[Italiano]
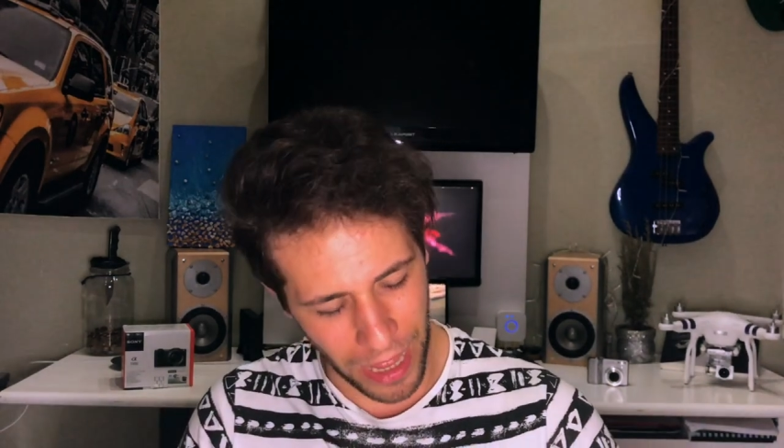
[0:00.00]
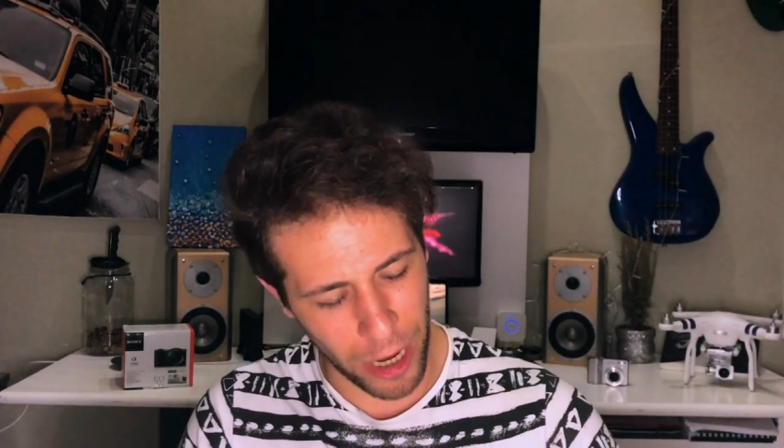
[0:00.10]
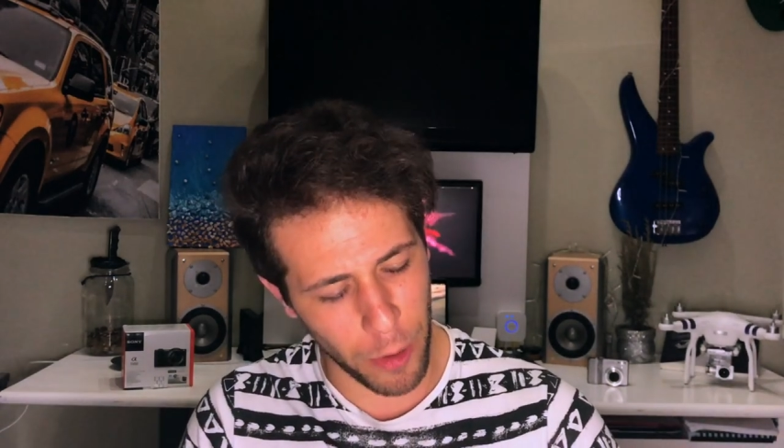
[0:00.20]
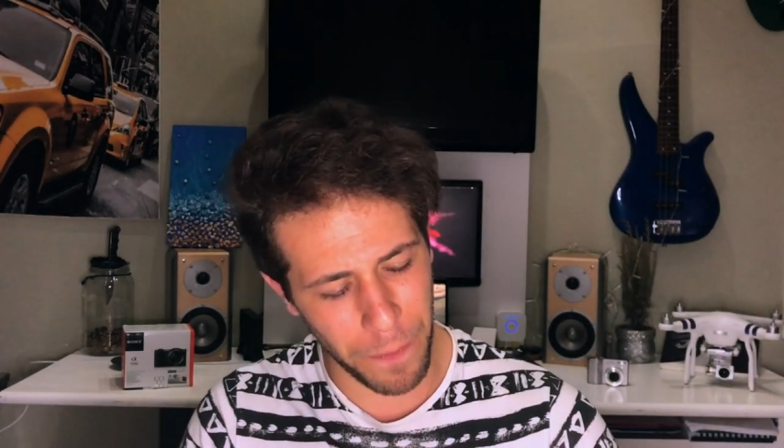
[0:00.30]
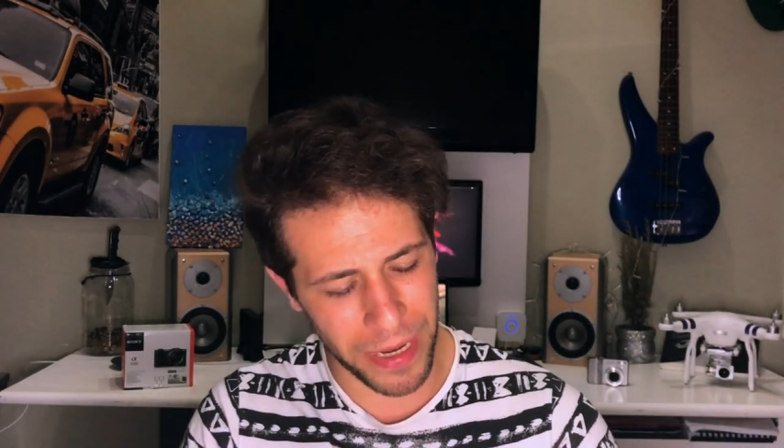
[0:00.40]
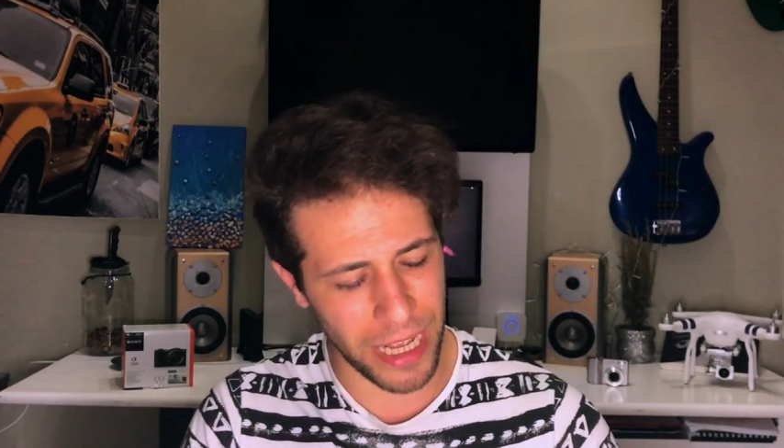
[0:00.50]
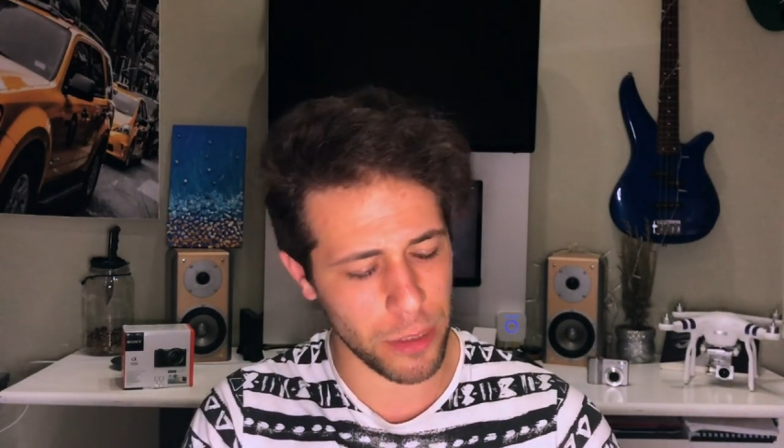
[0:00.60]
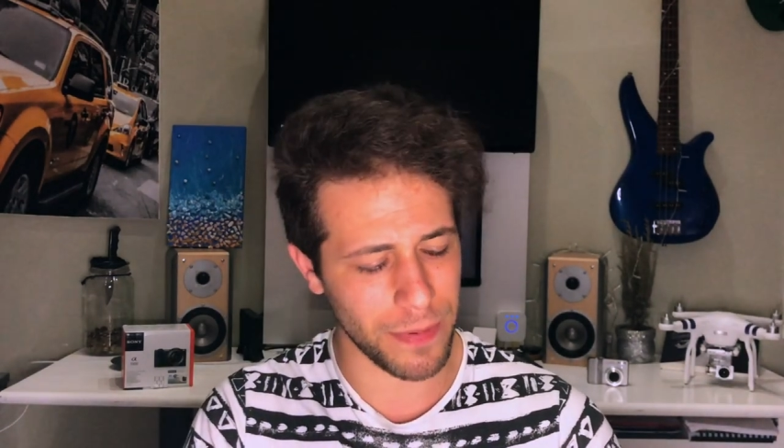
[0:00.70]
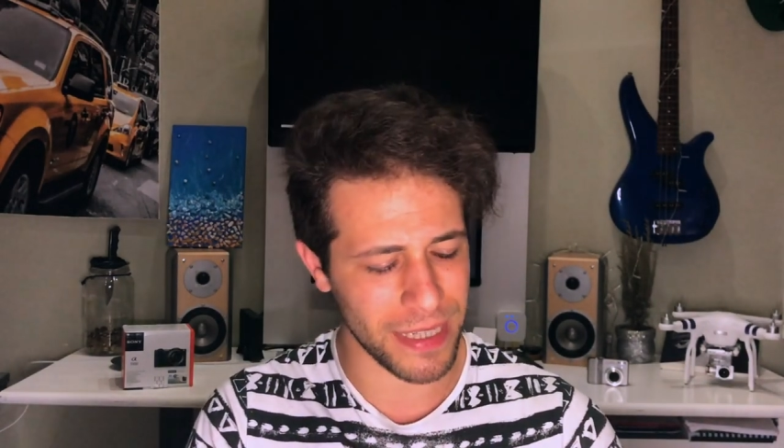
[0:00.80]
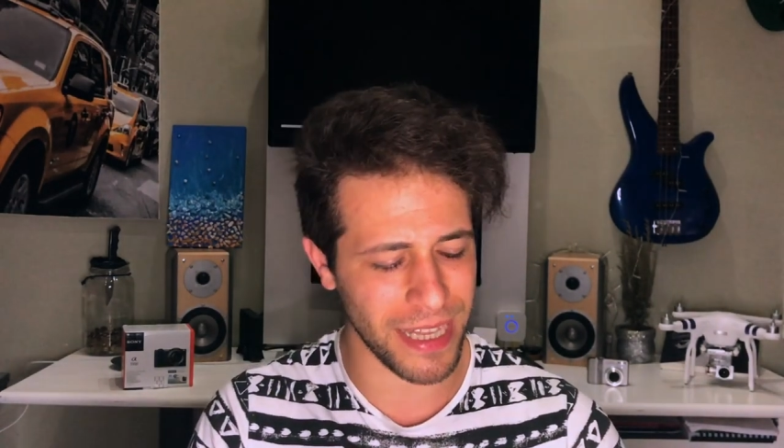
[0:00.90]

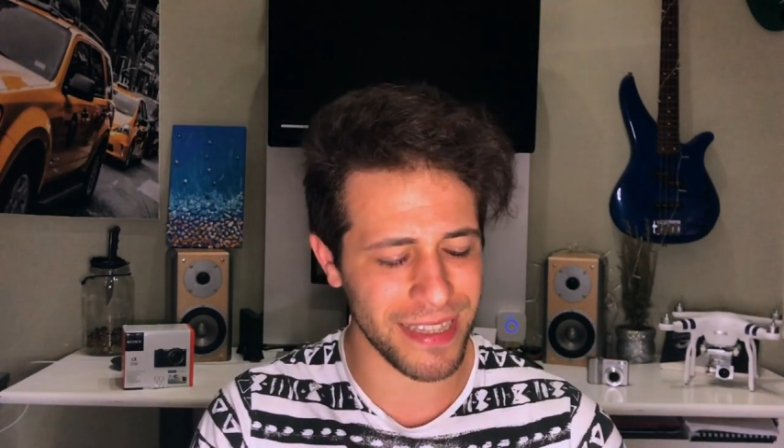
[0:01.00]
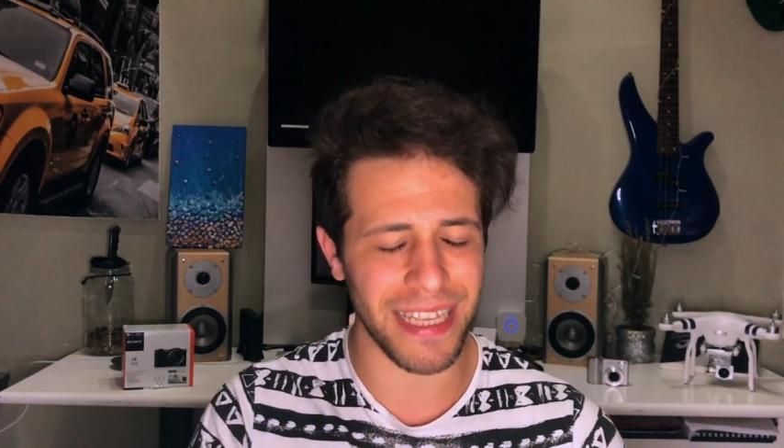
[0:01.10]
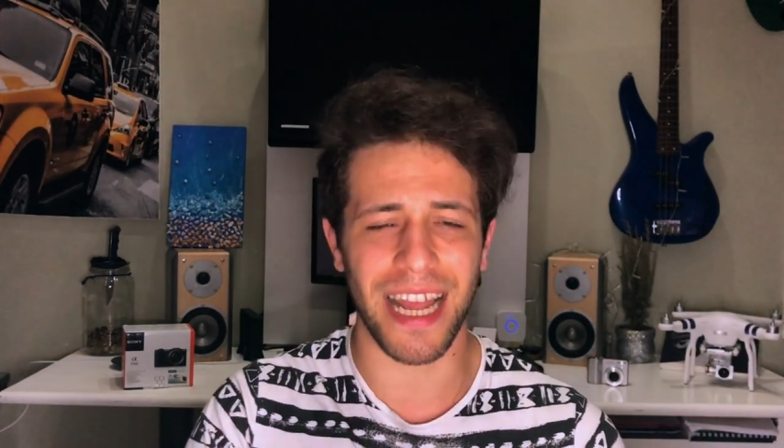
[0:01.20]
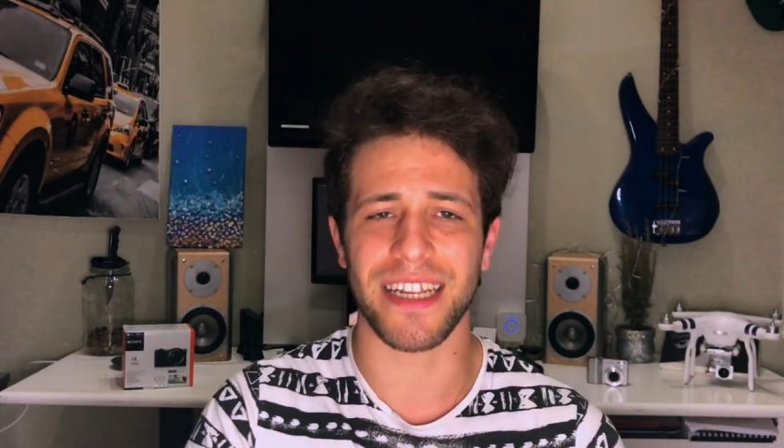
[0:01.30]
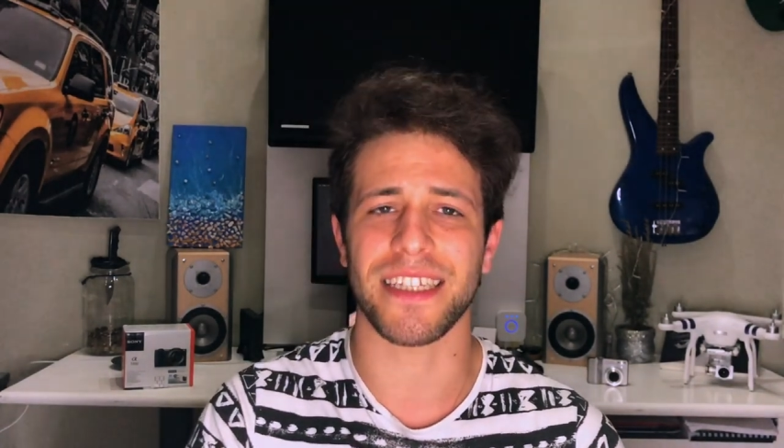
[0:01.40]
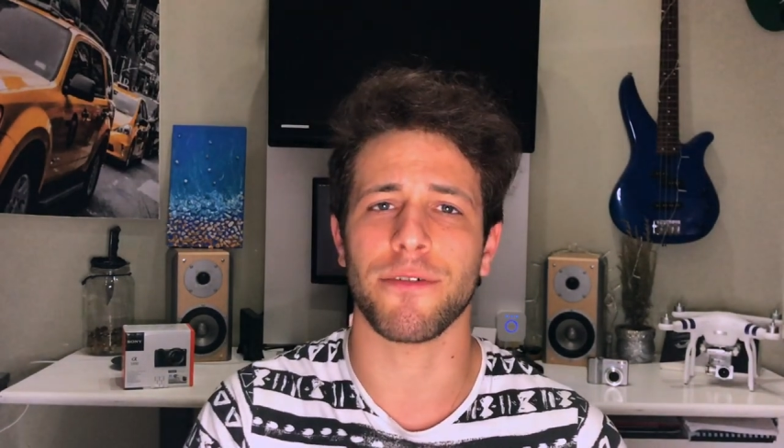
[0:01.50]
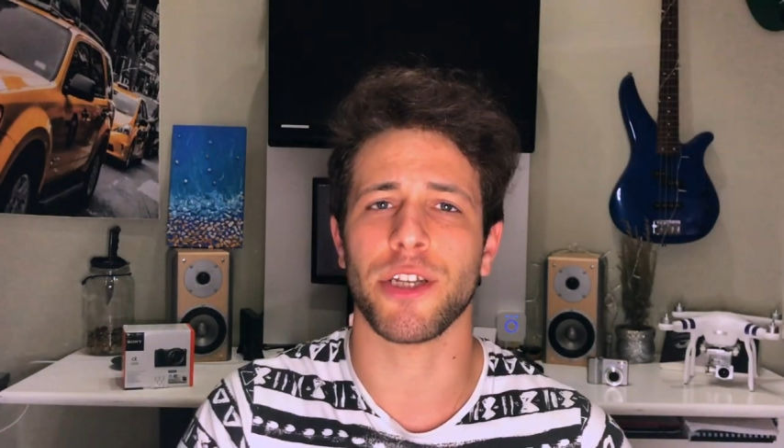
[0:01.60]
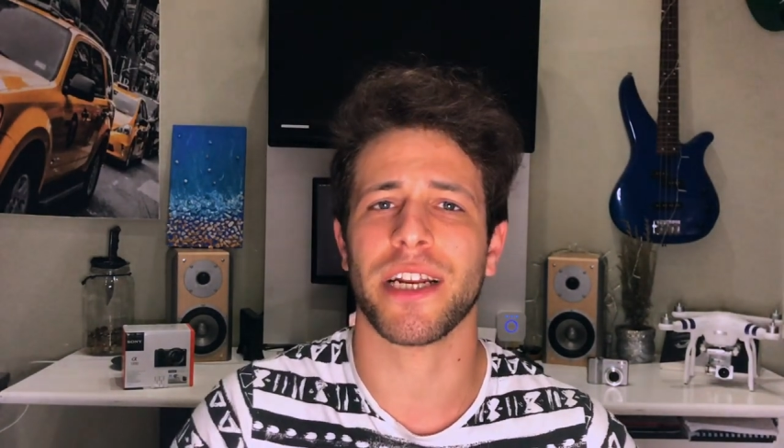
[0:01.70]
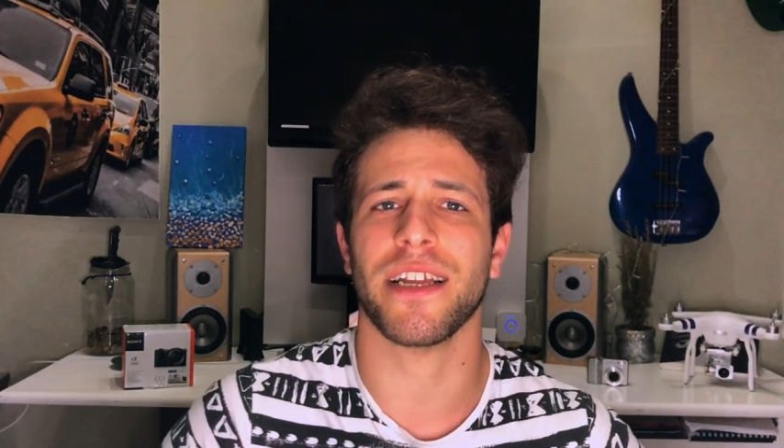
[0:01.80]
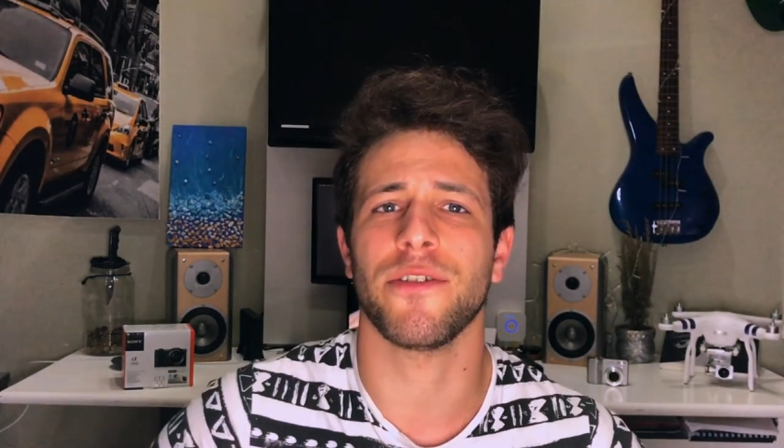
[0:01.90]
accompagnato per tanti anni, stavo
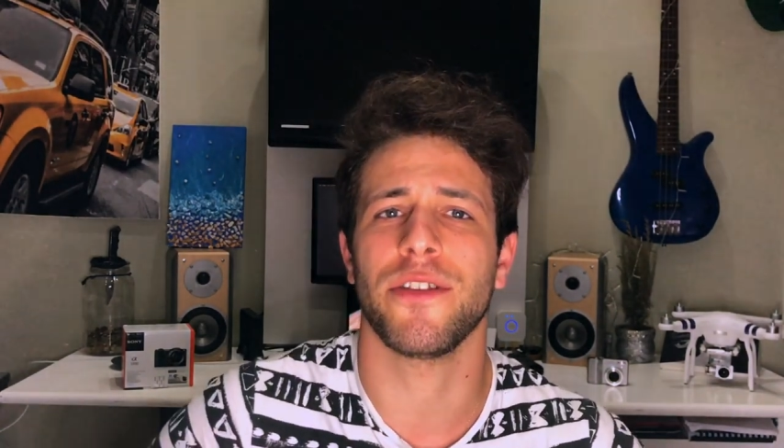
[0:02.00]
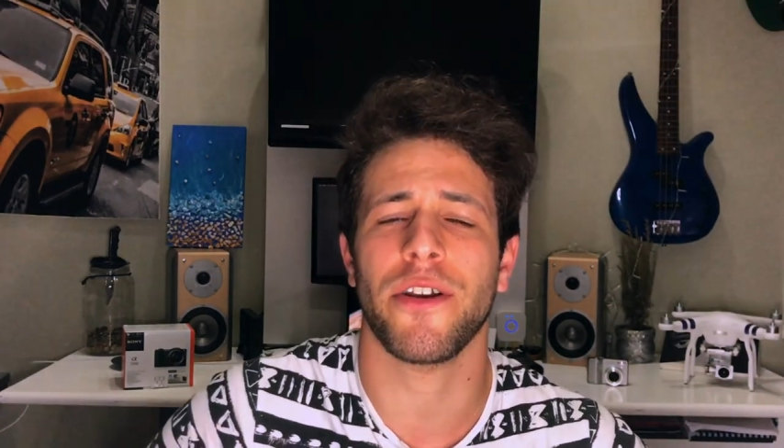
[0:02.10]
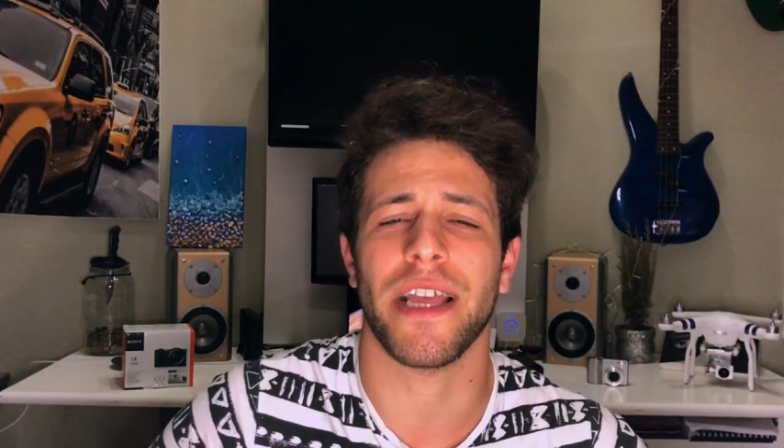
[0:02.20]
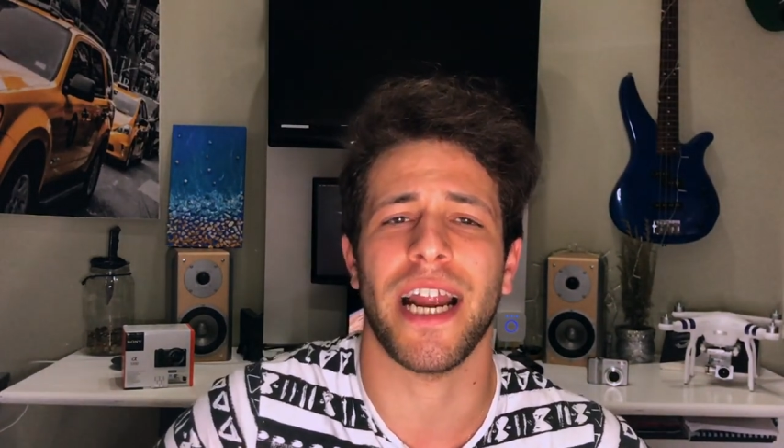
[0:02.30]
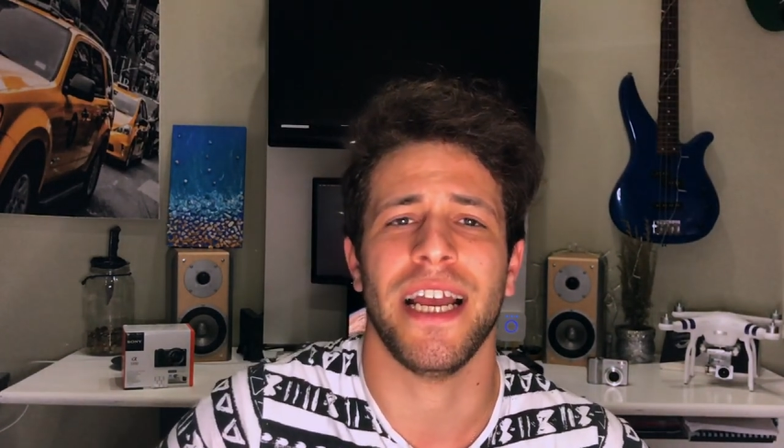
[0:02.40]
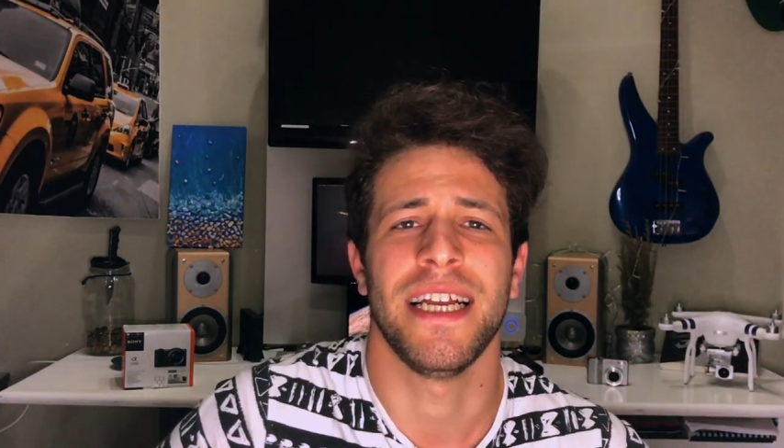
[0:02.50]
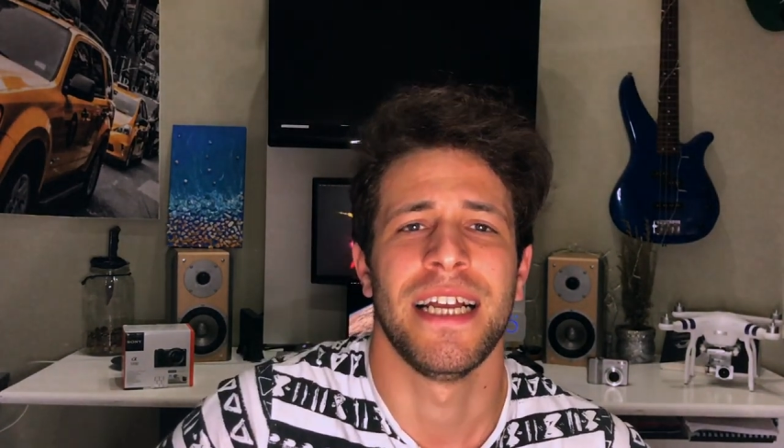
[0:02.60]
cercando di togliere